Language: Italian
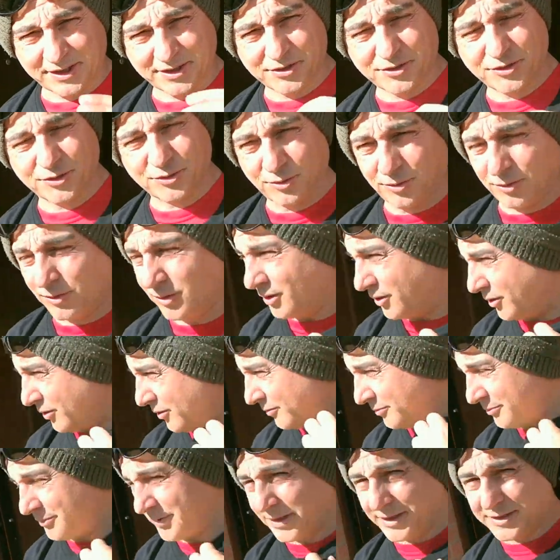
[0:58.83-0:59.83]
che sole,
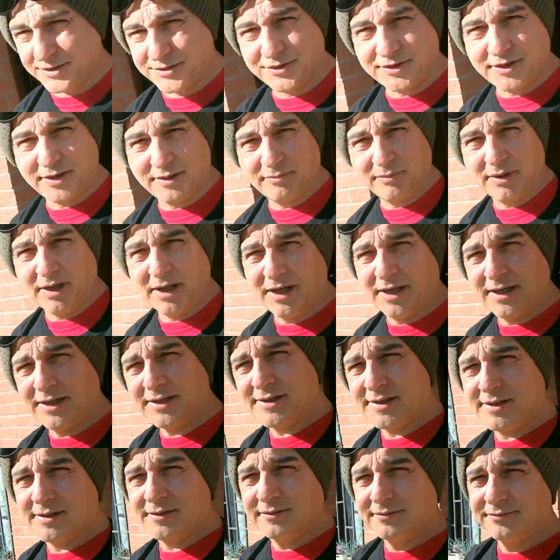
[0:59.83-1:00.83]
oh, per essere
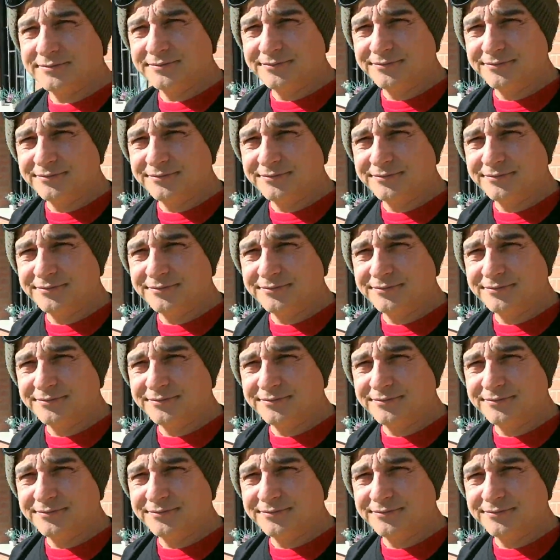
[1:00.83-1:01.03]
marzo.